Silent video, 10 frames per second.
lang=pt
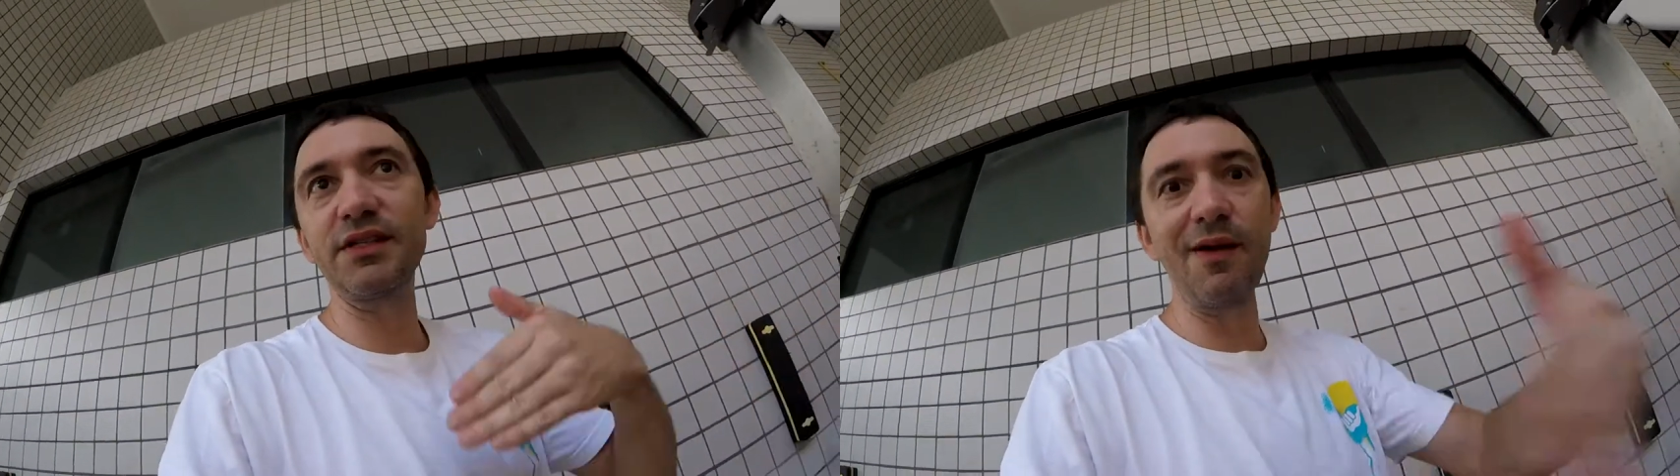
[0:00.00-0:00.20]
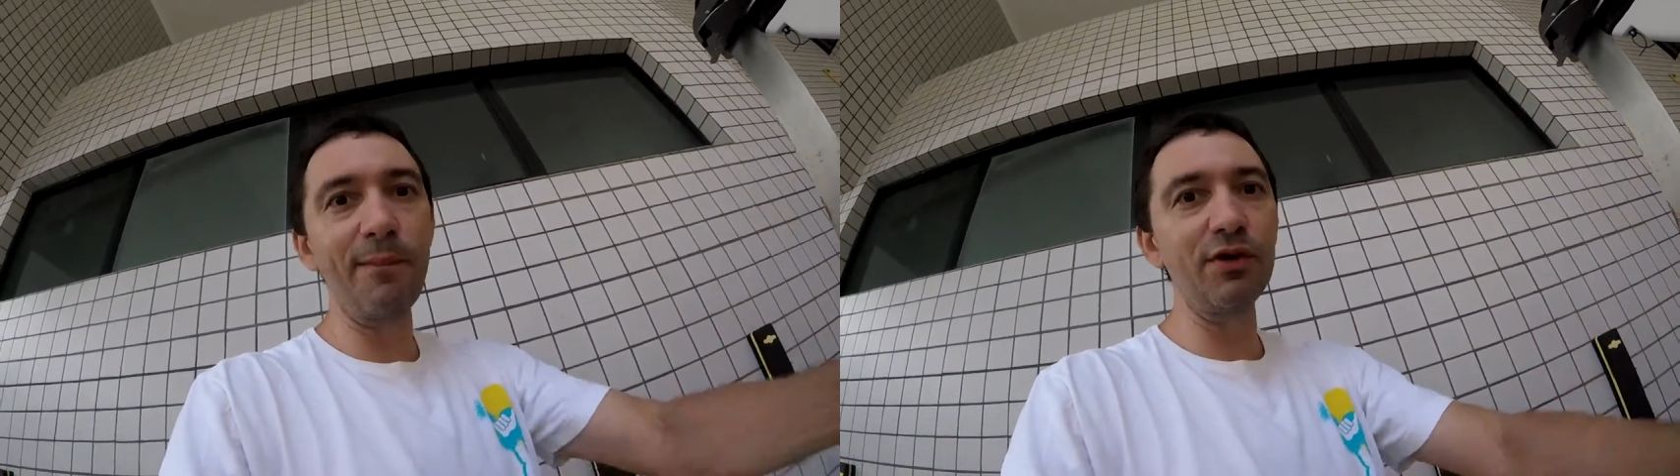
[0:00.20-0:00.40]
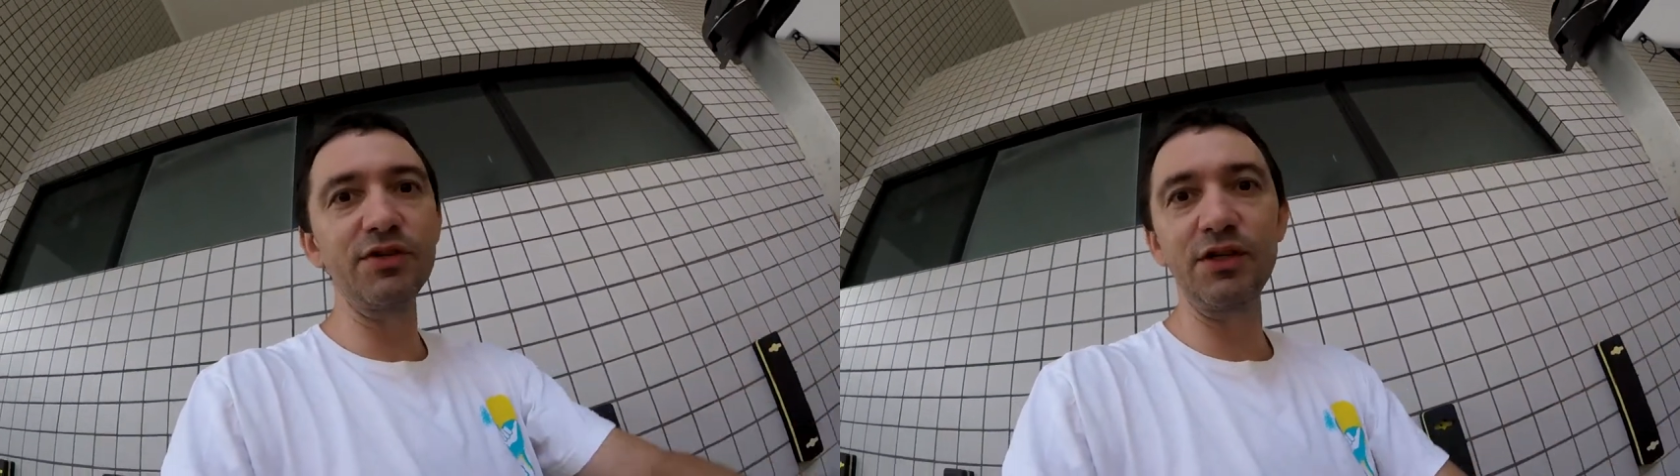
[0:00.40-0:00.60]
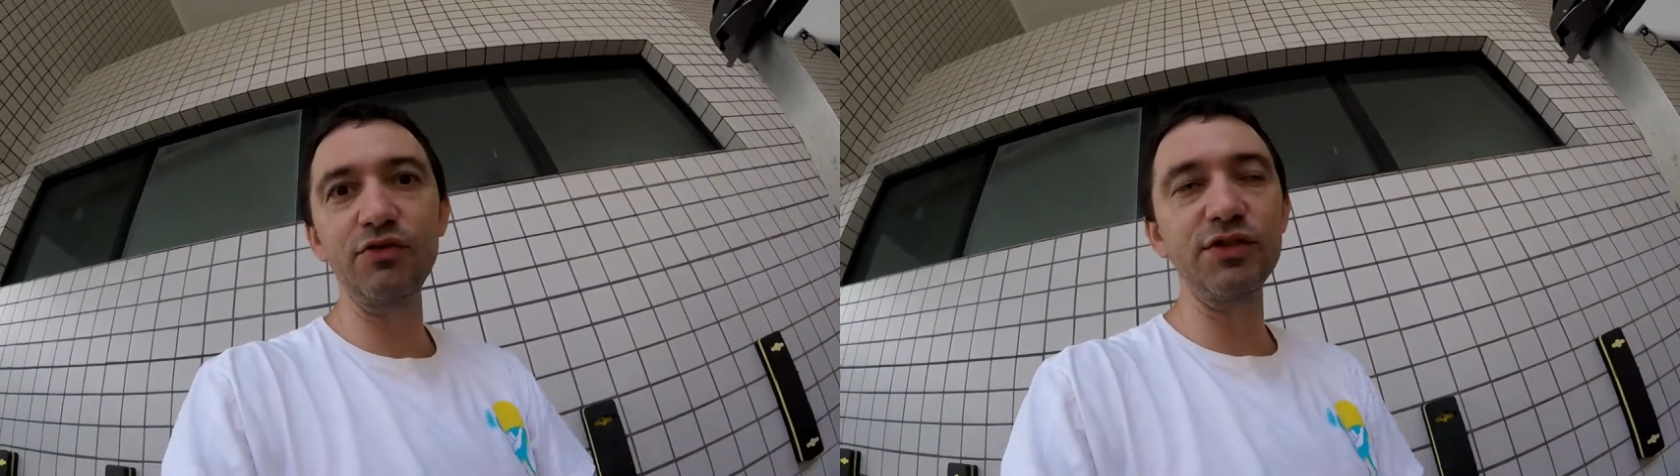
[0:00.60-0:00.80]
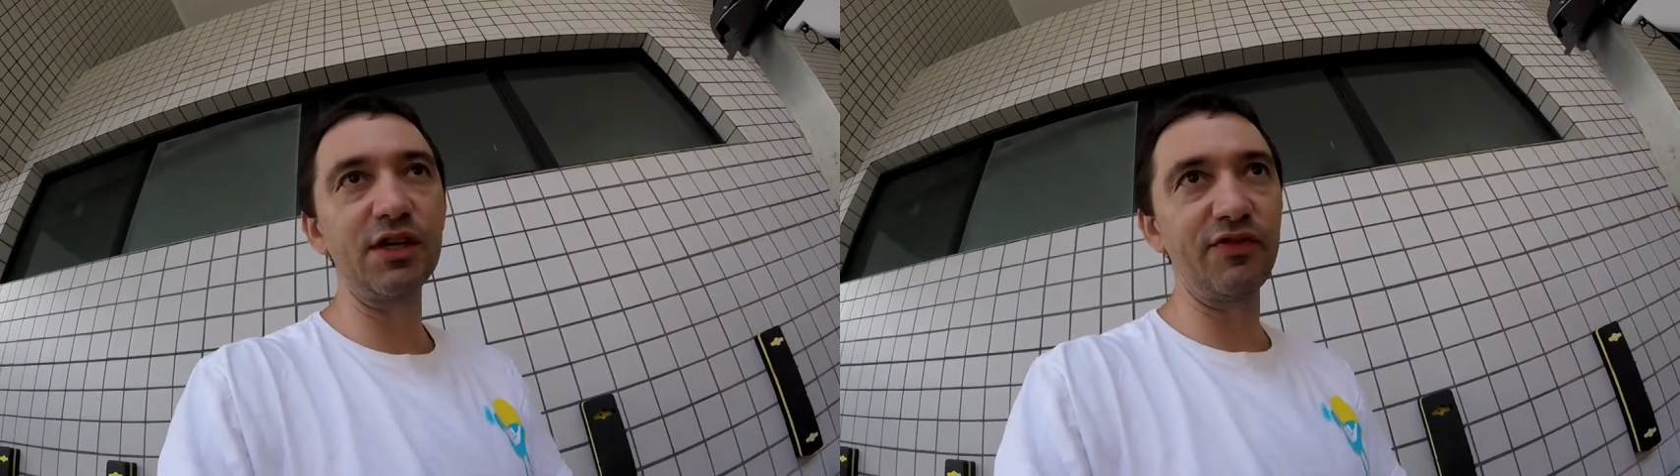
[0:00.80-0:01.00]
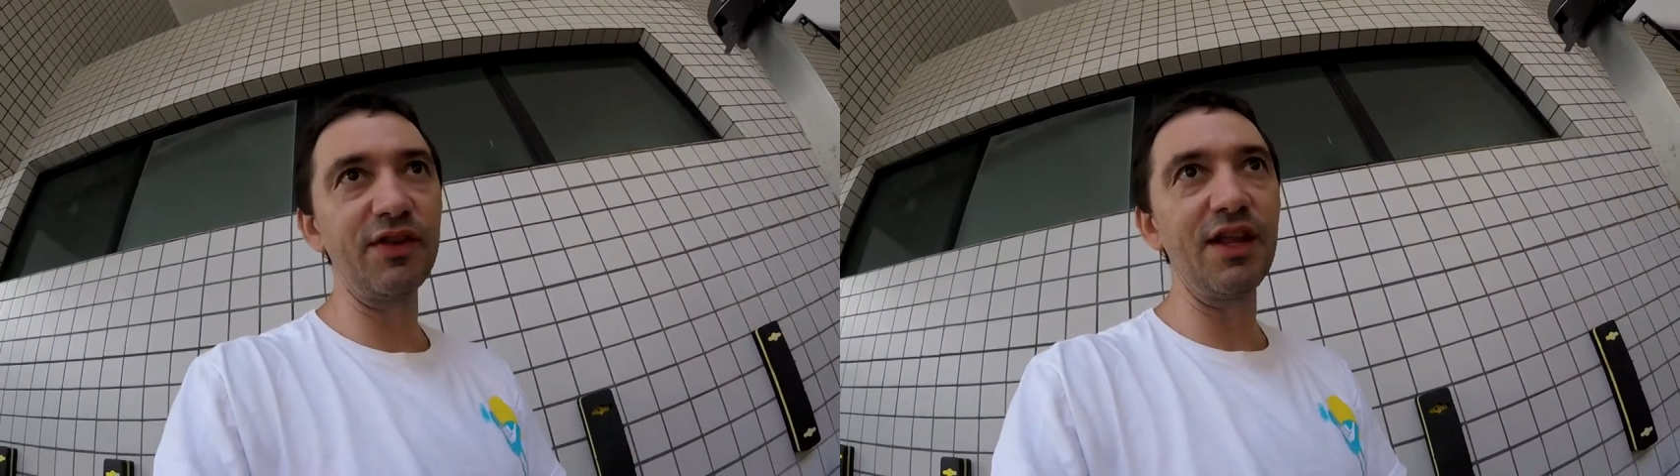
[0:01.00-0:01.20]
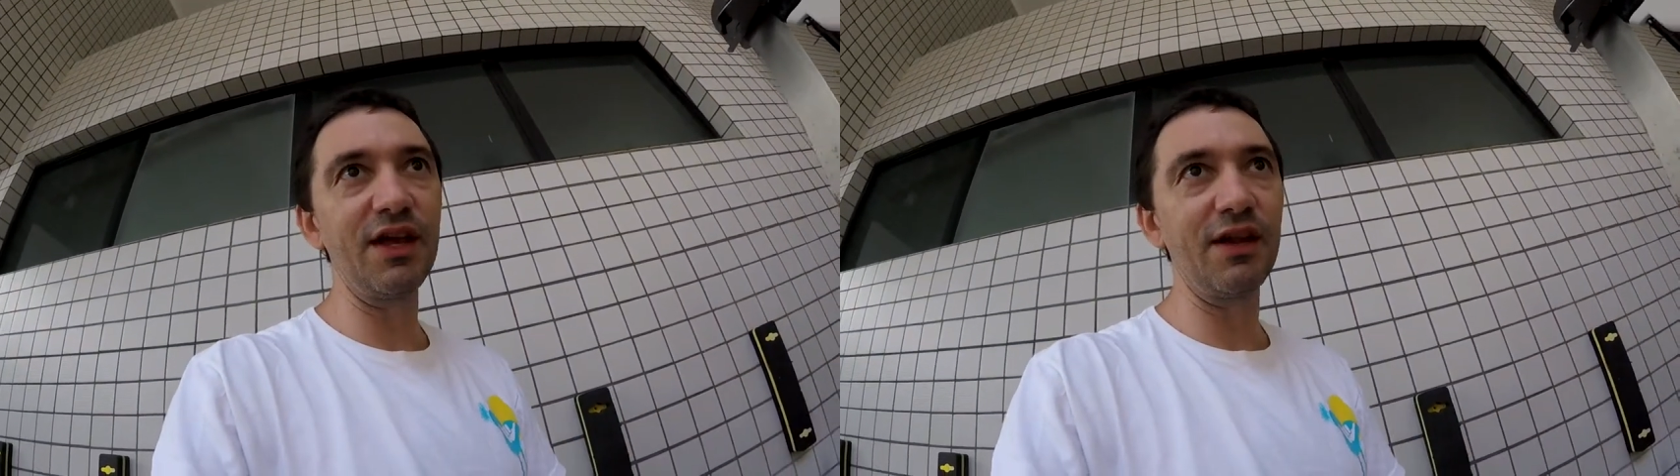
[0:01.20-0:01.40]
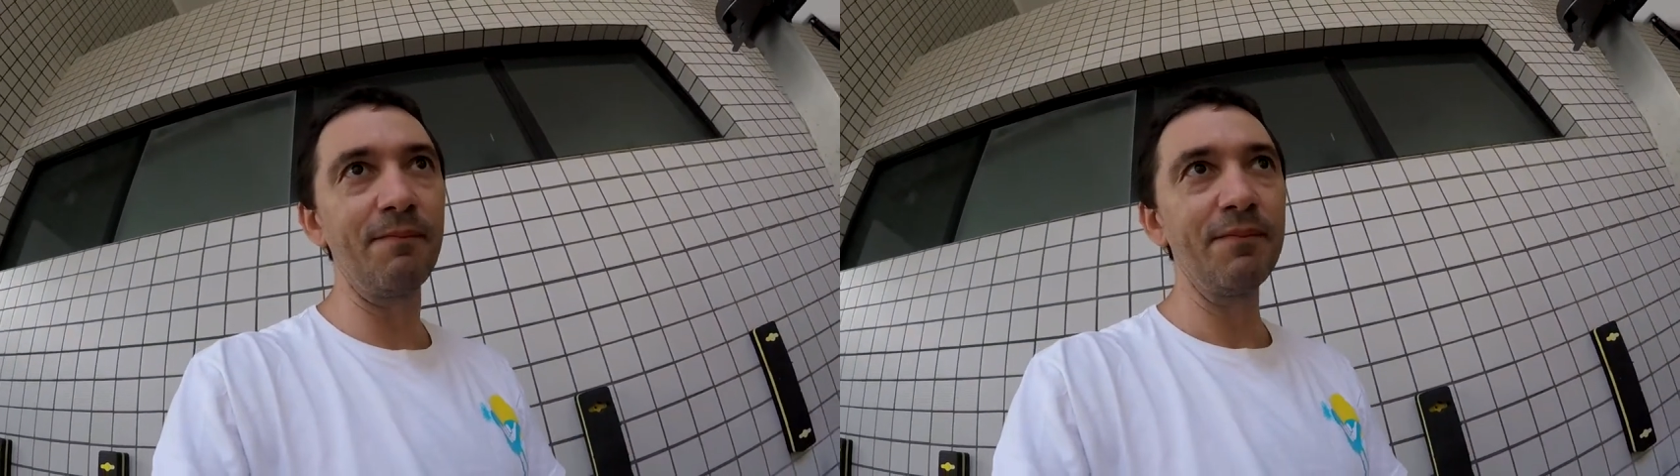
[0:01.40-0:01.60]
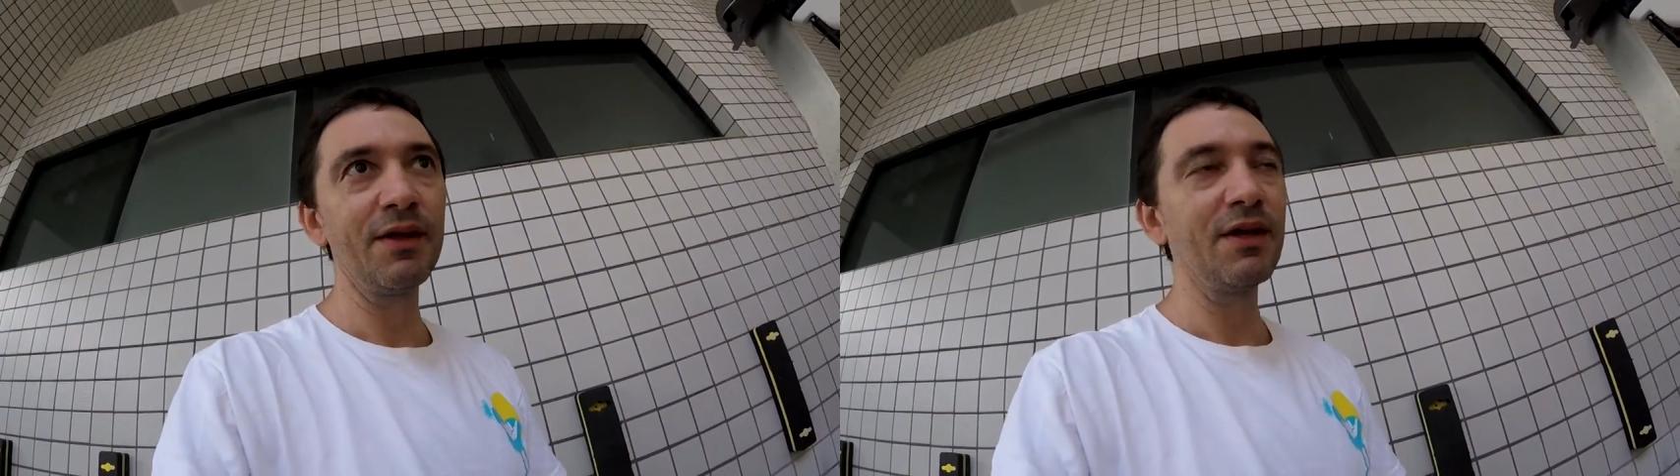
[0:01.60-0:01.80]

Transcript: 100% o surf dela.